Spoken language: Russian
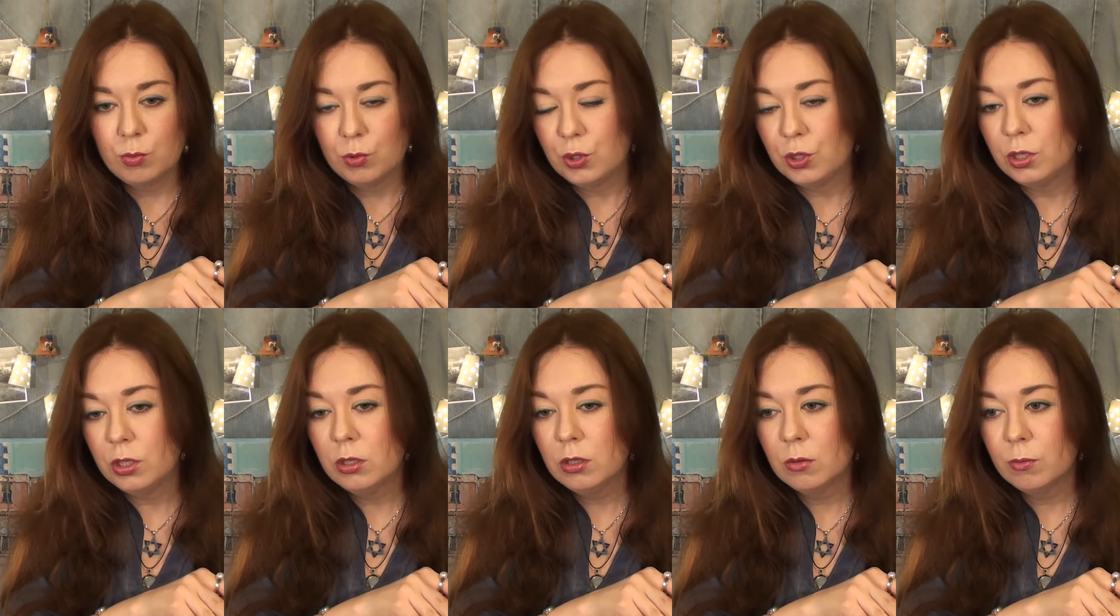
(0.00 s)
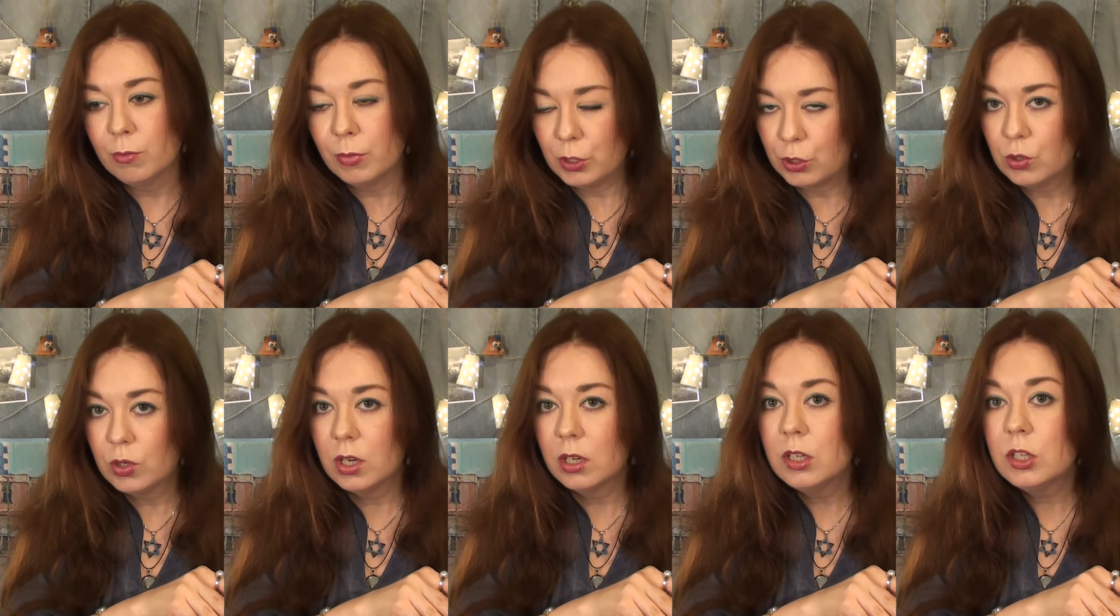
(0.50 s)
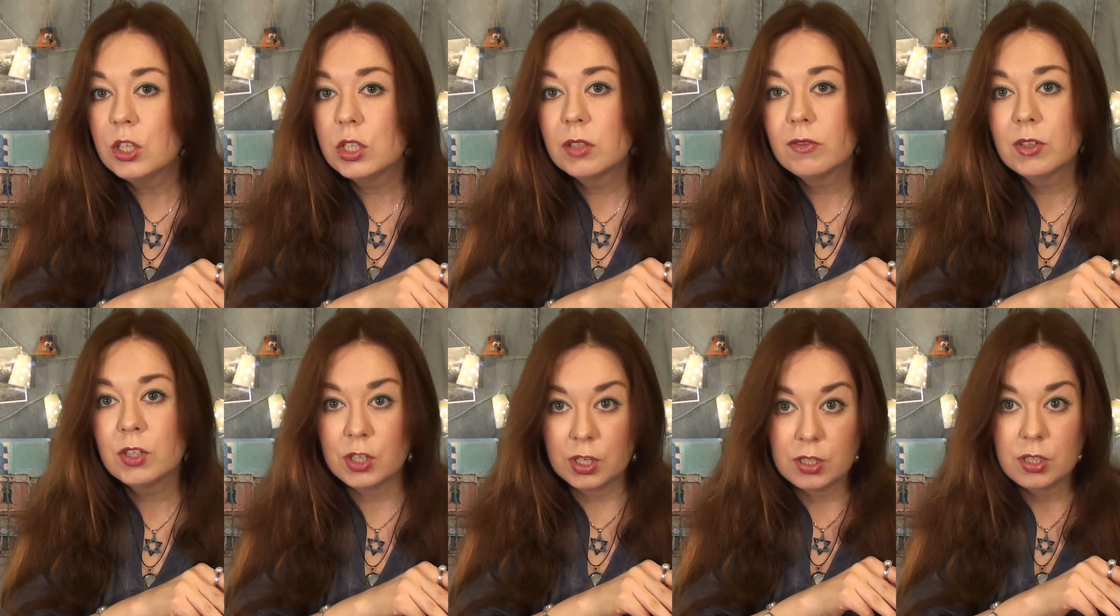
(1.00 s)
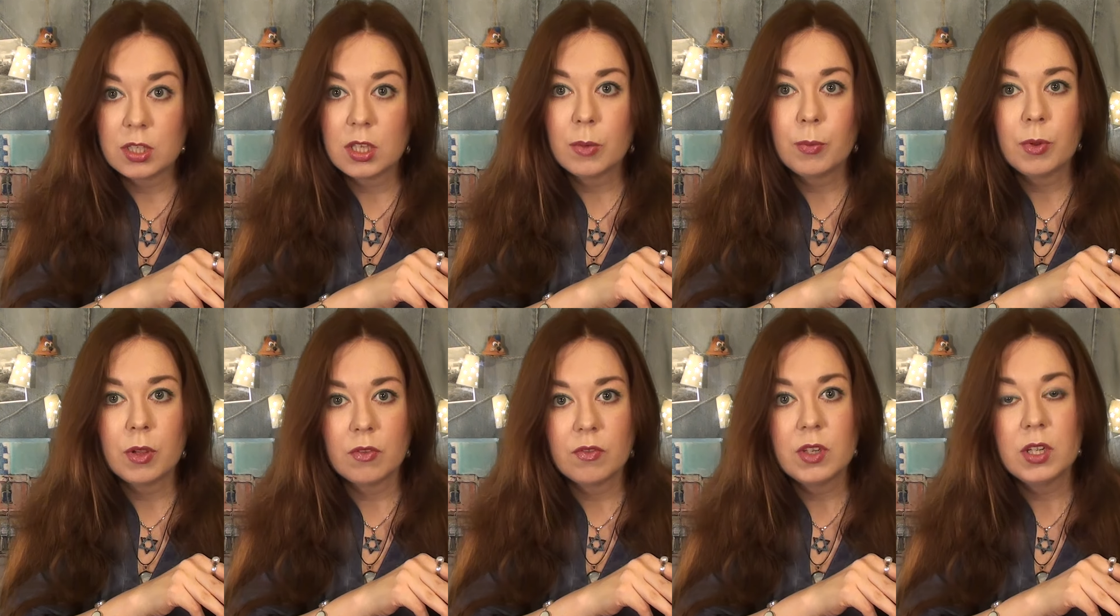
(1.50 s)
у мужчин большое количество
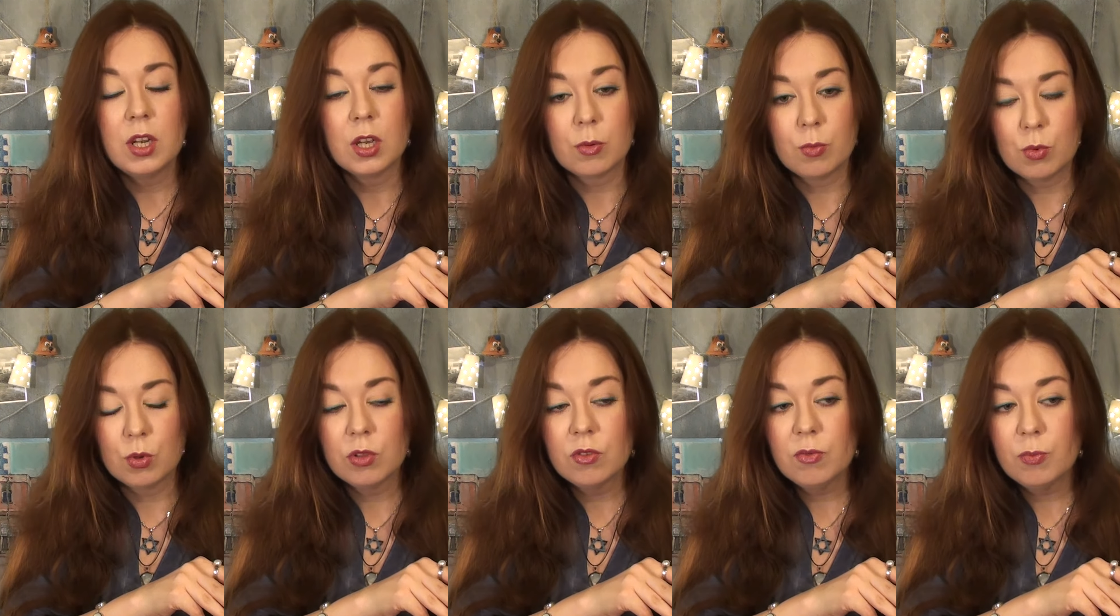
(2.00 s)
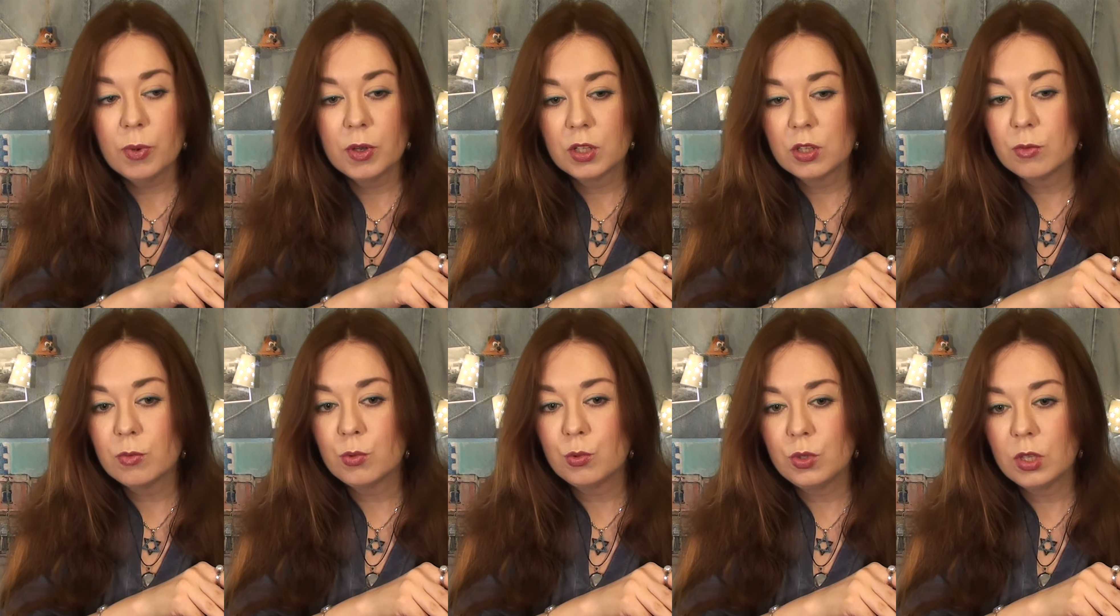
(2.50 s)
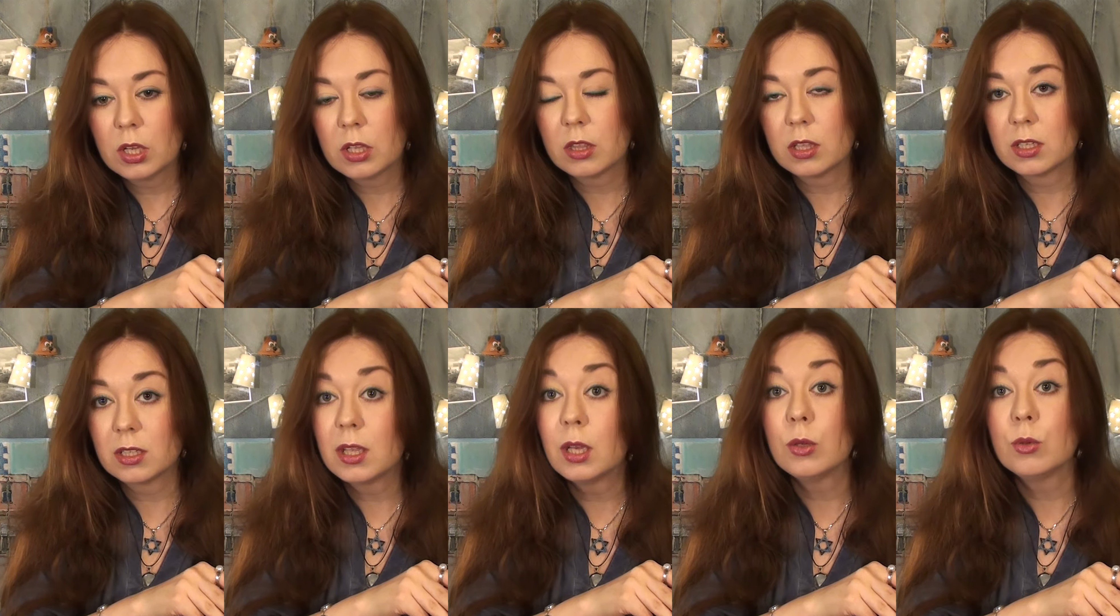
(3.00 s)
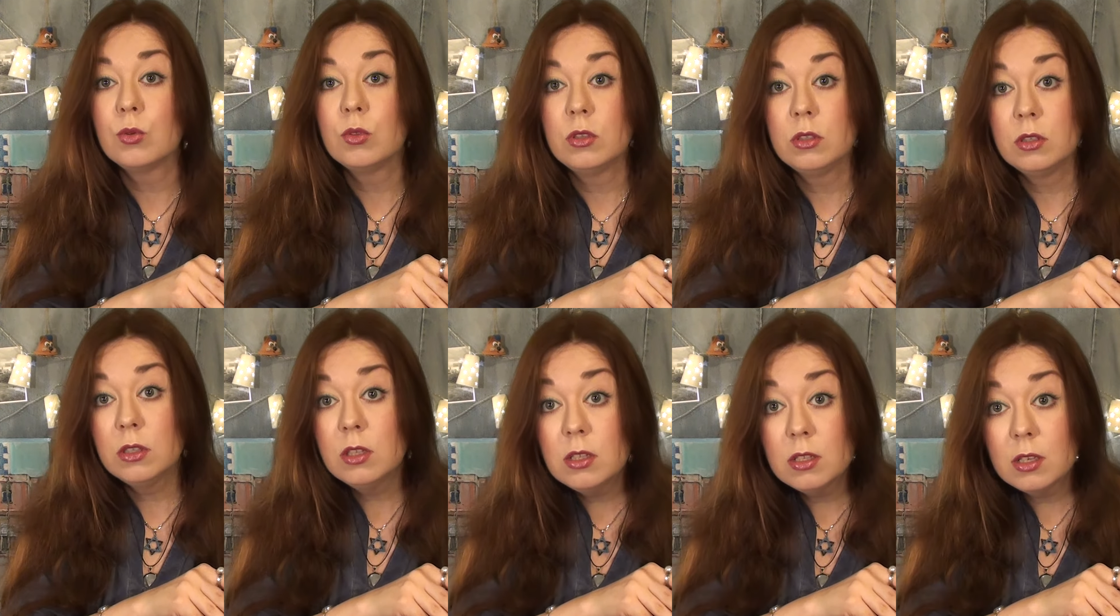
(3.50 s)
женских половых гормонов, поэтому у них отрастают
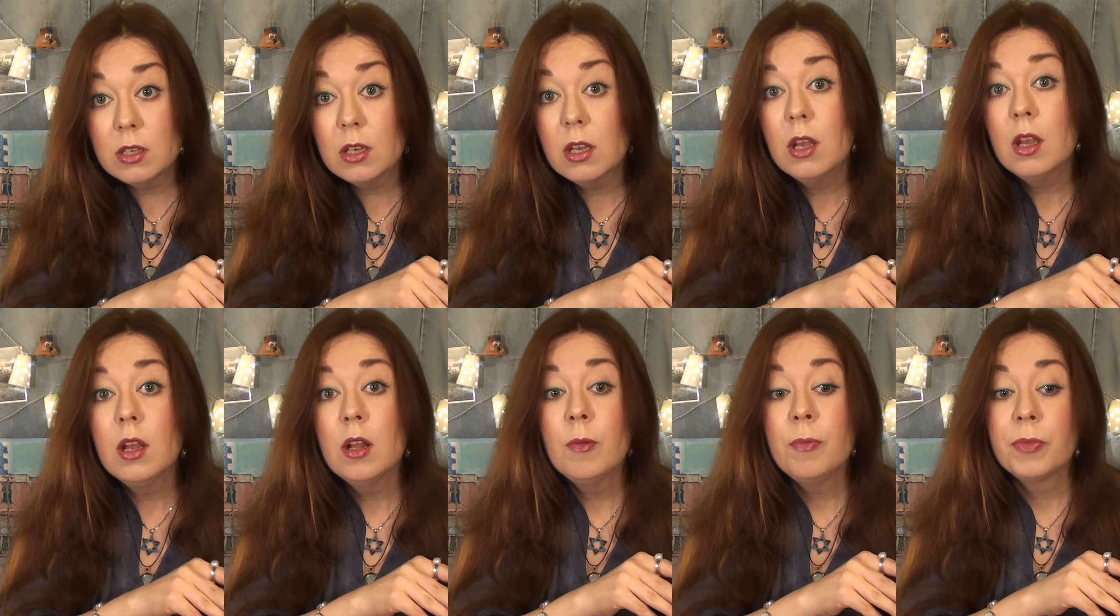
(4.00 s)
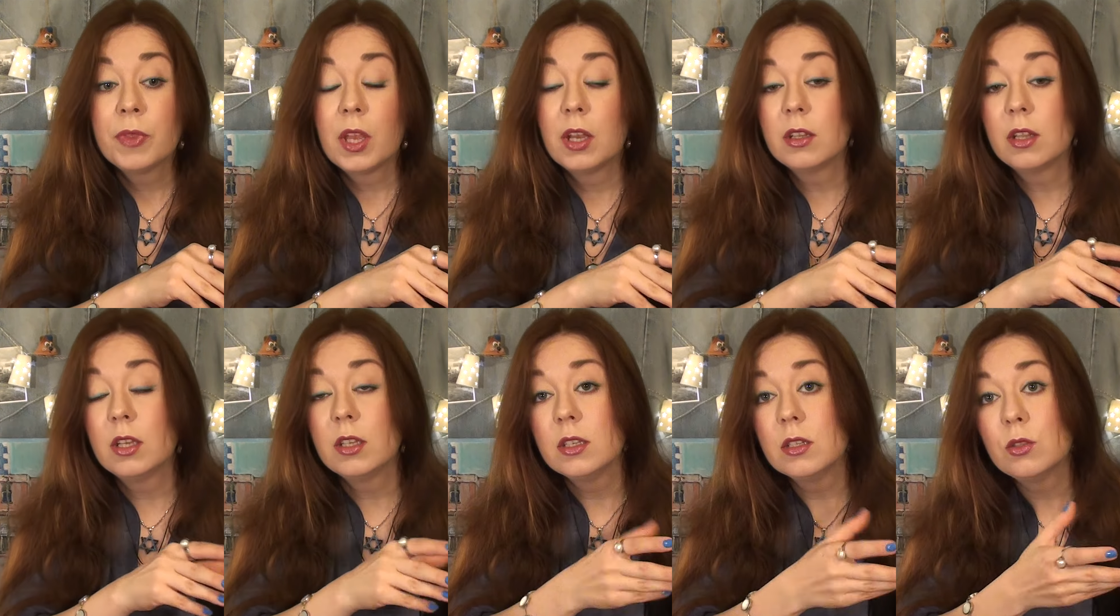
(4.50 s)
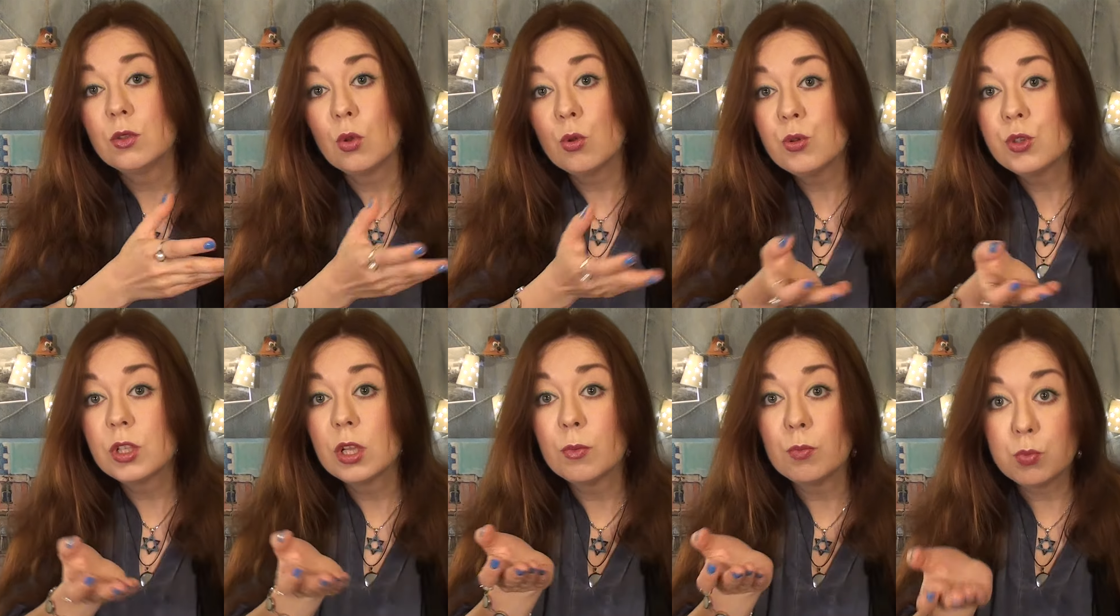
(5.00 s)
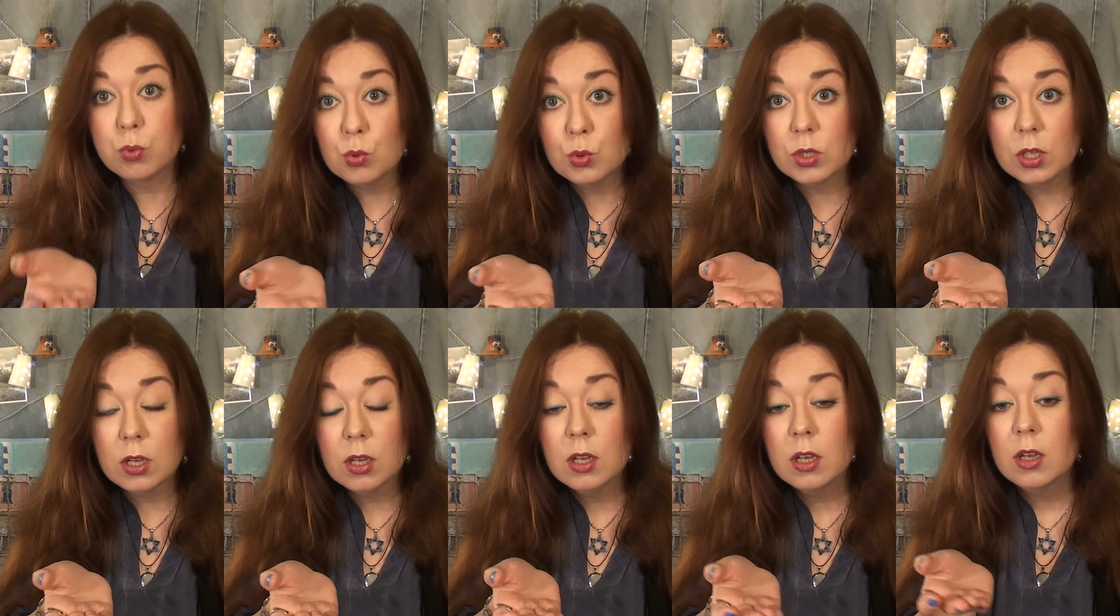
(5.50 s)
титьки, когда есть толстая
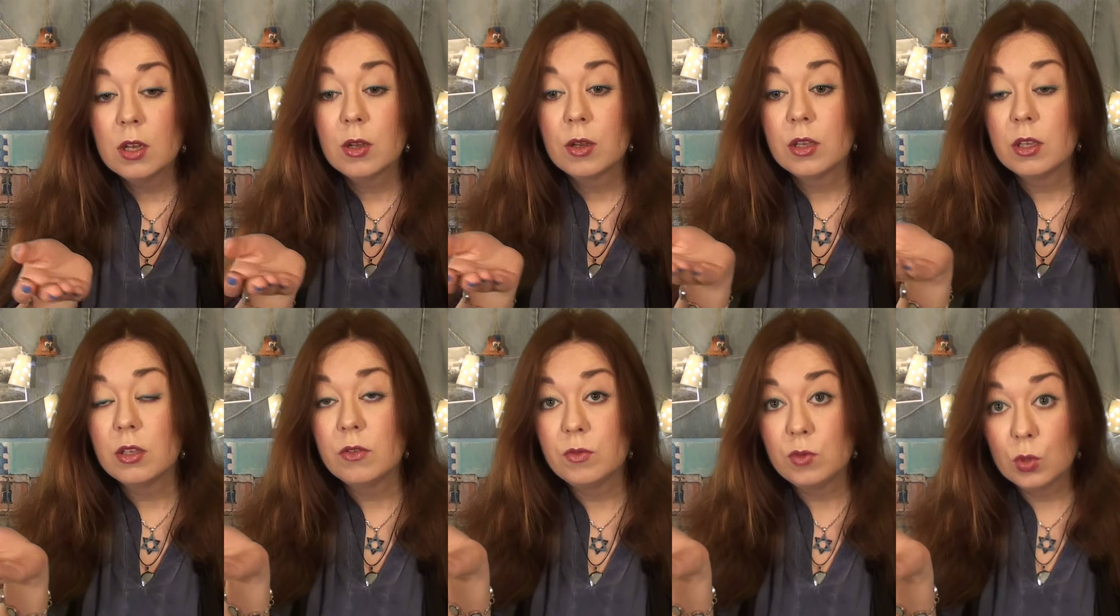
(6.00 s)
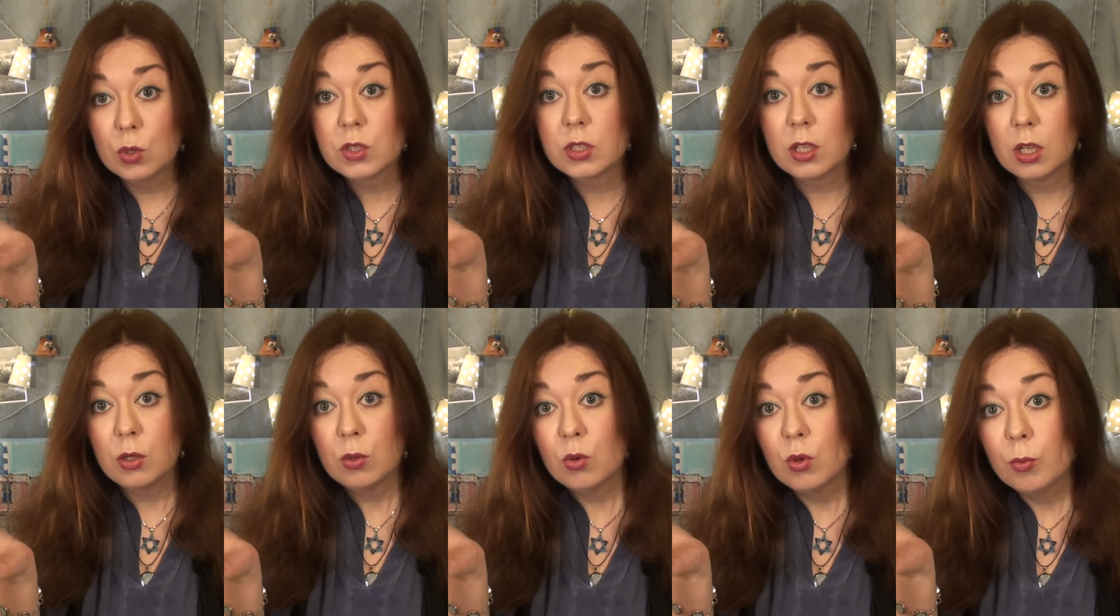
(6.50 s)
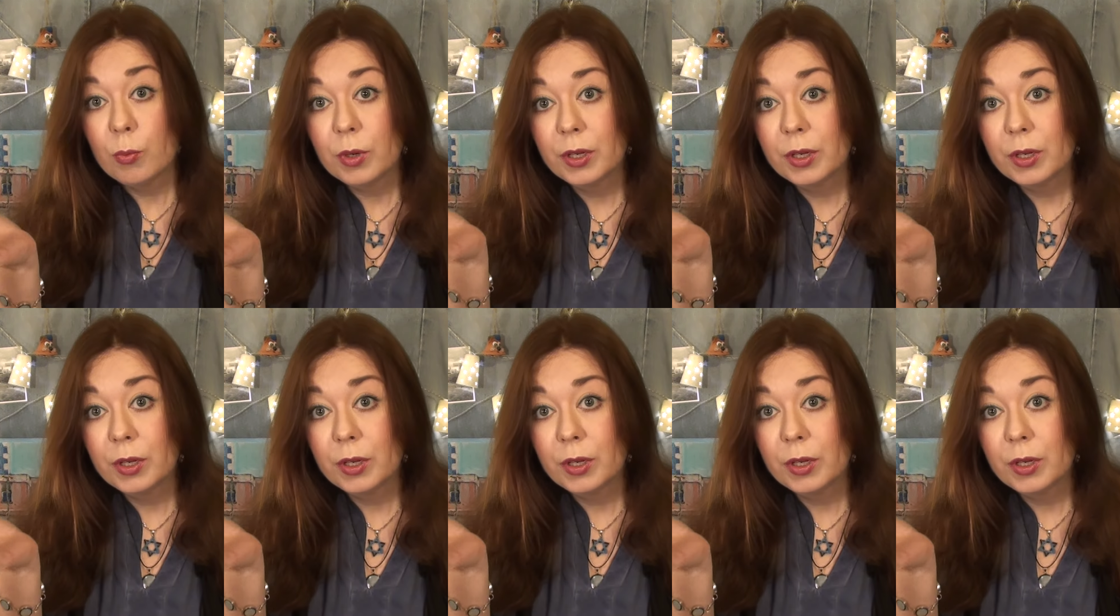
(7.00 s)
пузо и все остальное.